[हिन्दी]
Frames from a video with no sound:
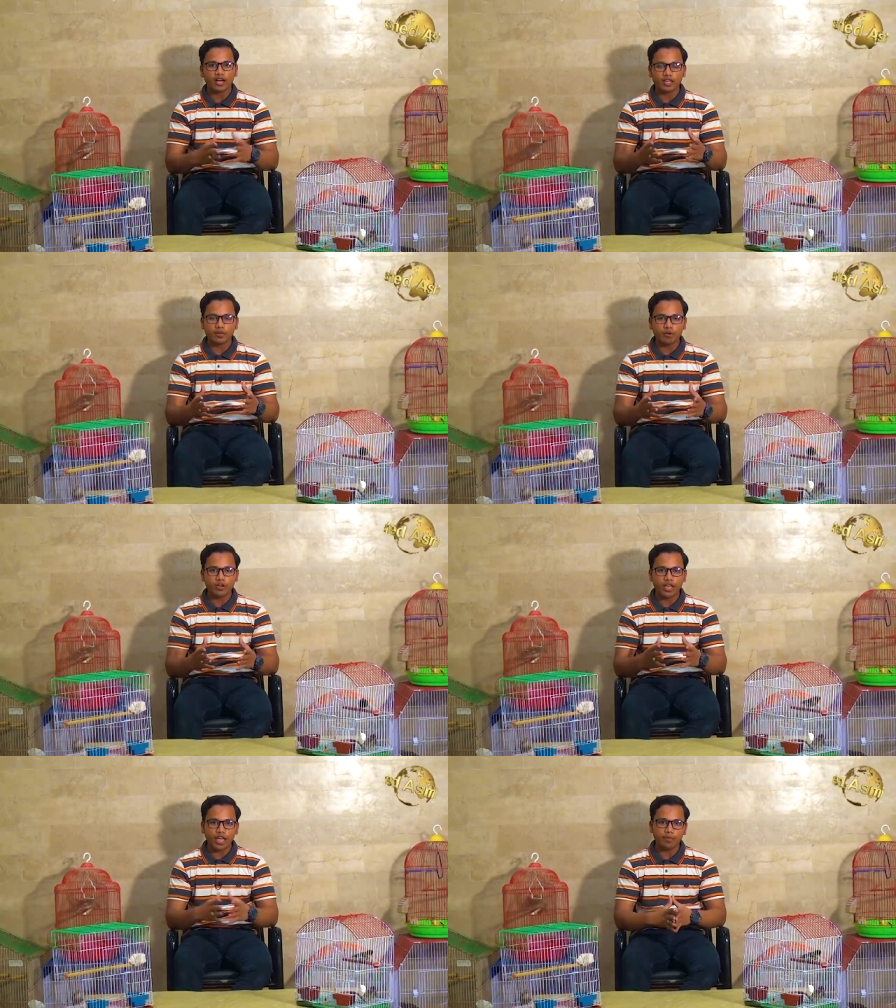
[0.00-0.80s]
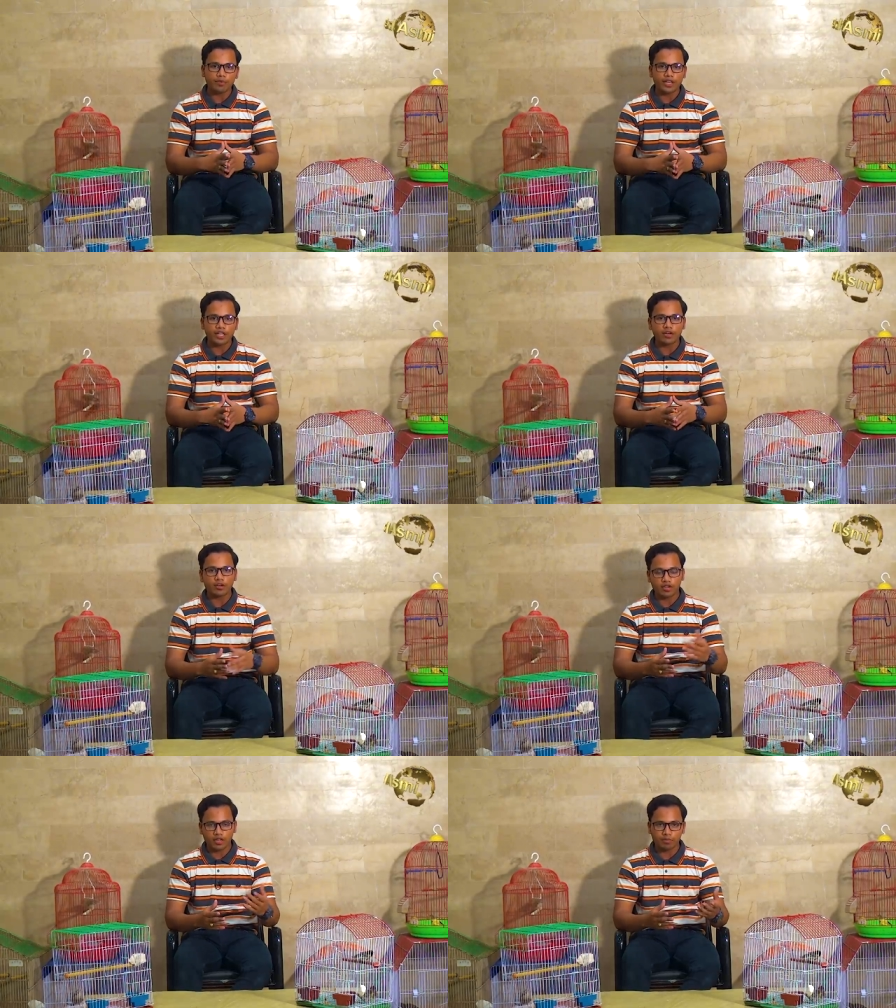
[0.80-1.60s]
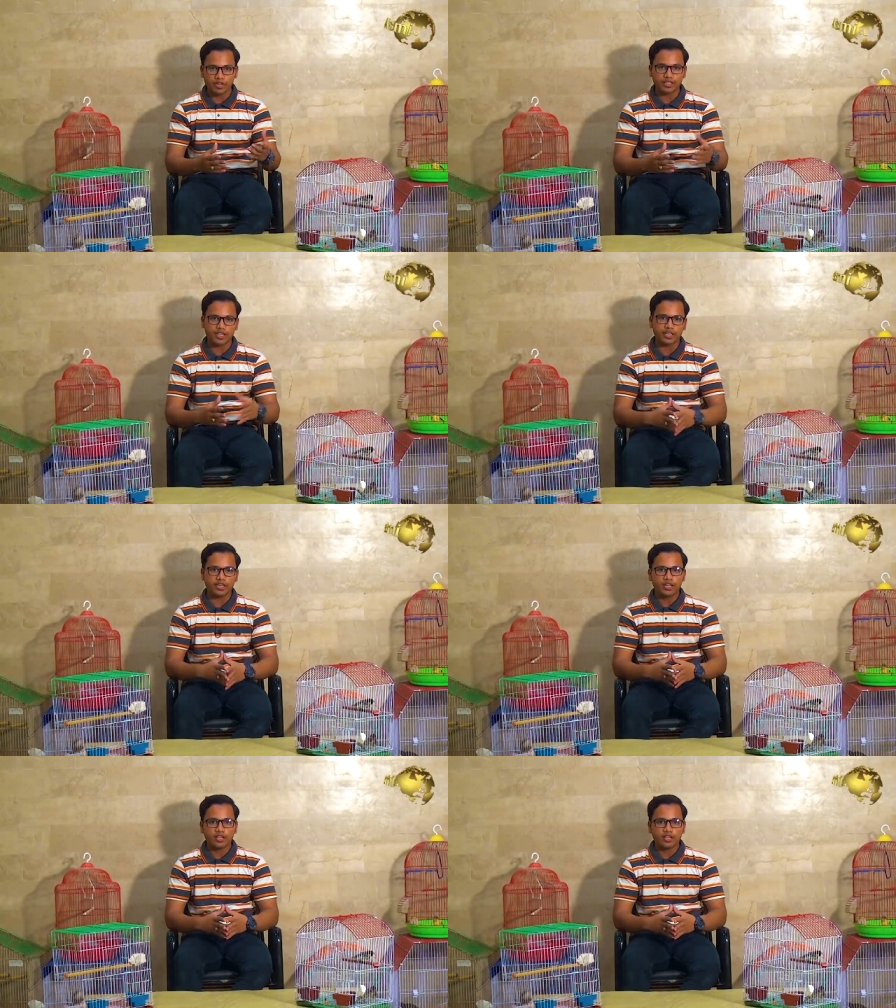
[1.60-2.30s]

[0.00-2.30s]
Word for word: गरीबों की हेल्प के लिए हिम्मत करी